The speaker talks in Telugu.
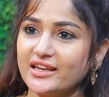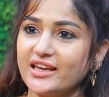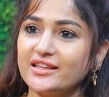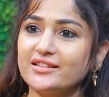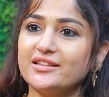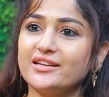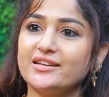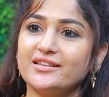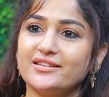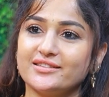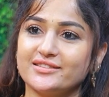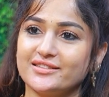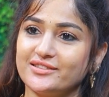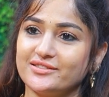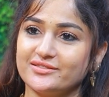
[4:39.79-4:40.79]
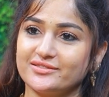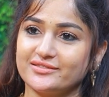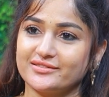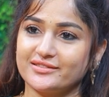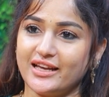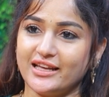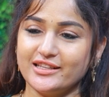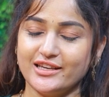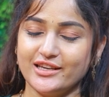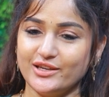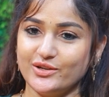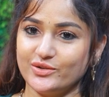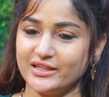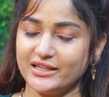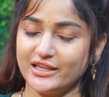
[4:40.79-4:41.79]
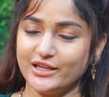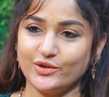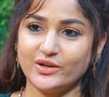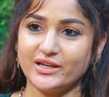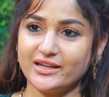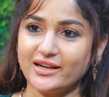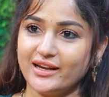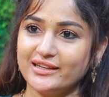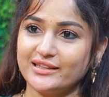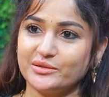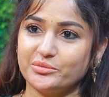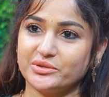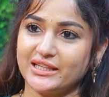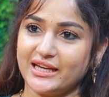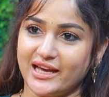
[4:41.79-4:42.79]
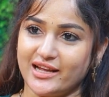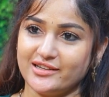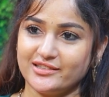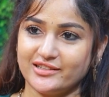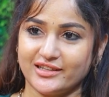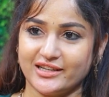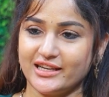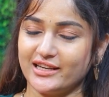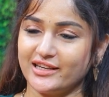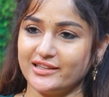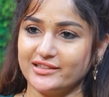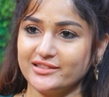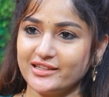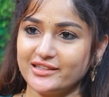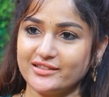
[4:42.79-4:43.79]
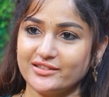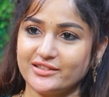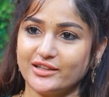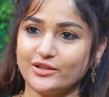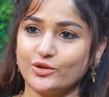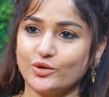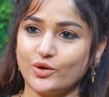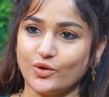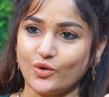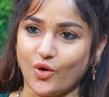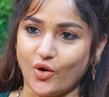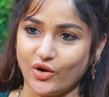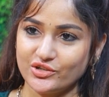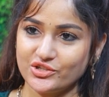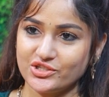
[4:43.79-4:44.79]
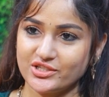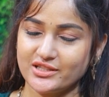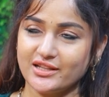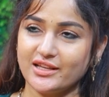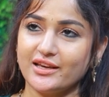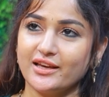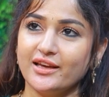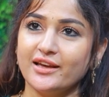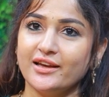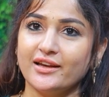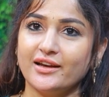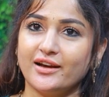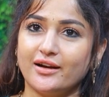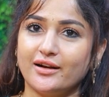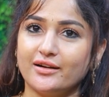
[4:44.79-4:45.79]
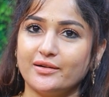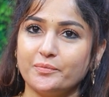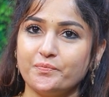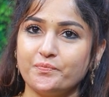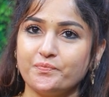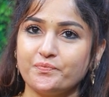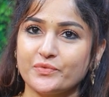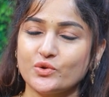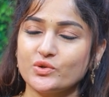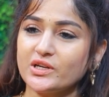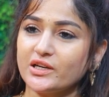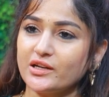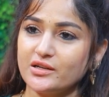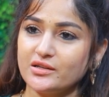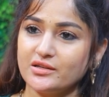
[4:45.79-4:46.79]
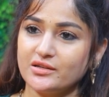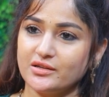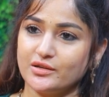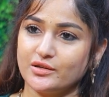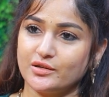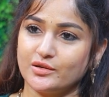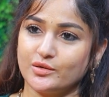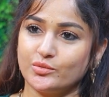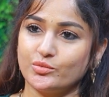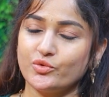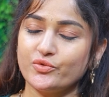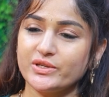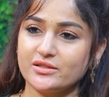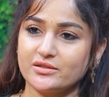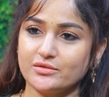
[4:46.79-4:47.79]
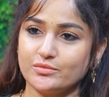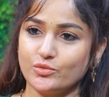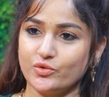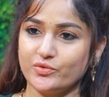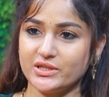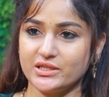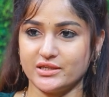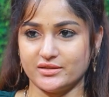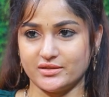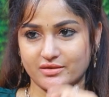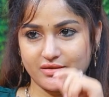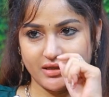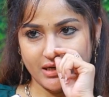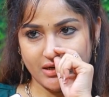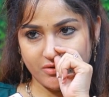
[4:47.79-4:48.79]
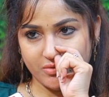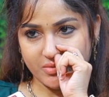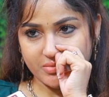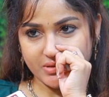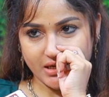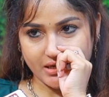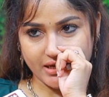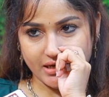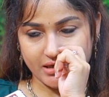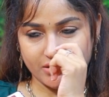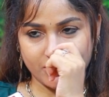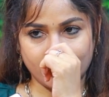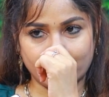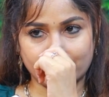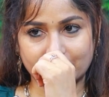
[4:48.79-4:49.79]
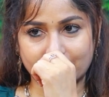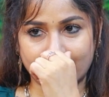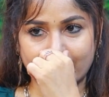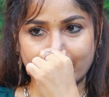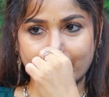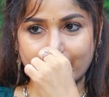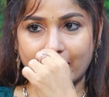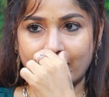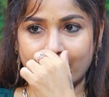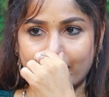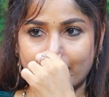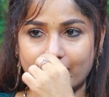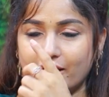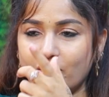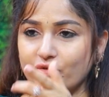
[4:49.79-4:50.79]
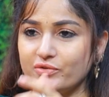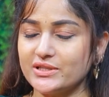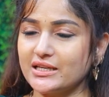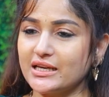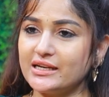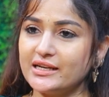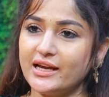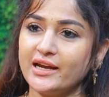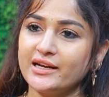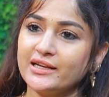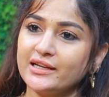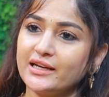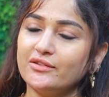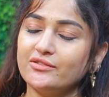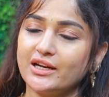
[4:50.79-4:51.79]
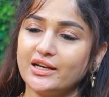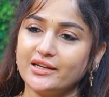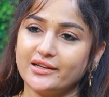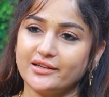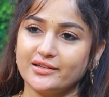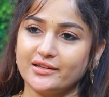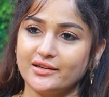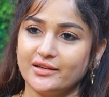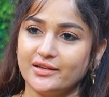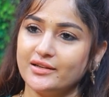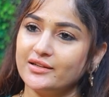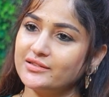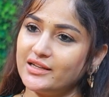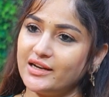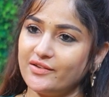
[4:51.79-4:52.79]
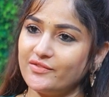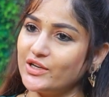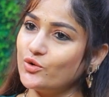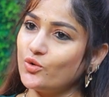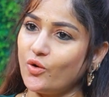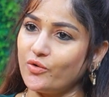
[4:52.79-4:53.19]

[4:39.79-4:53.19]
నాకేం తెలియదు అసలు అది హీరో హీరోయినా లేకపోతే క్యారెక్టర్ ఇంకేం తెలియదు నాకు ఒక కాల్ వచ్చింది ఉషాకిరణ్ మూవీస్ మూవీ చేస్తుంది రఘుక్క డైరెక్టర్ ఒకసారి ఆఫీస్కి వెళ్ళి ఆయన్ని కలవాలి అని కానీ ఐ వెంట్